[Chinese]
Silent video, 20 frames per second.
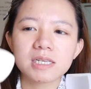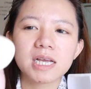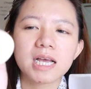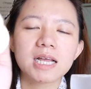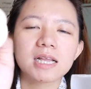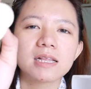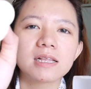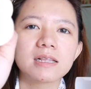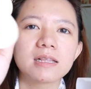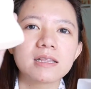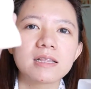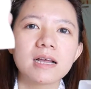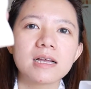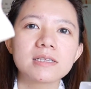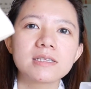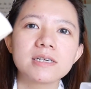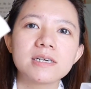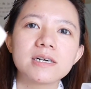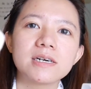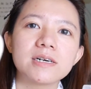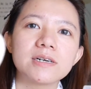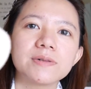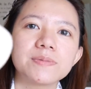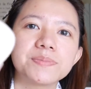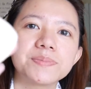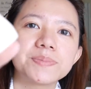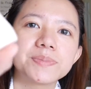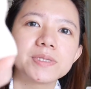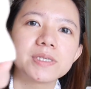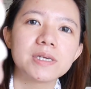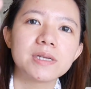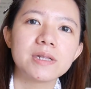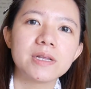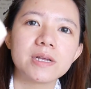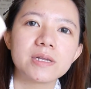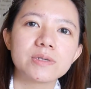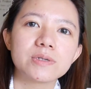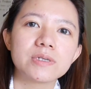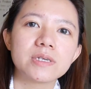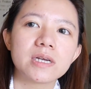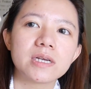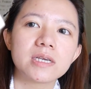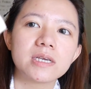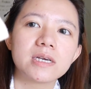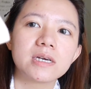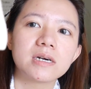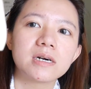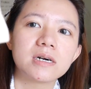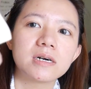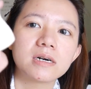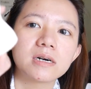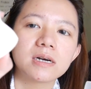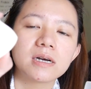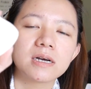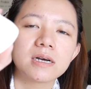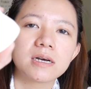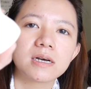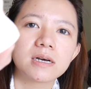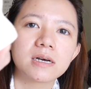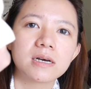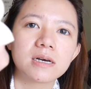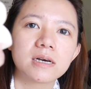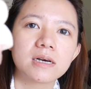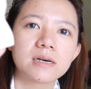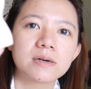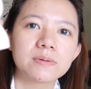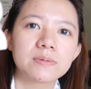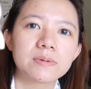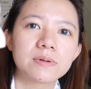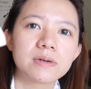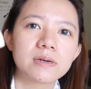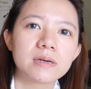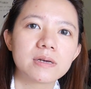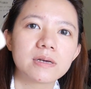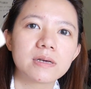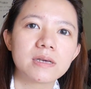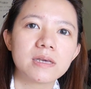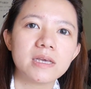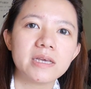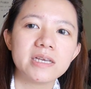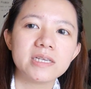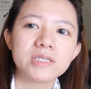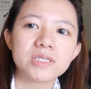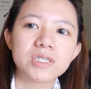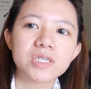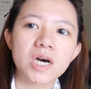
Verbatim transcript: 你看它这个气垫就像一个印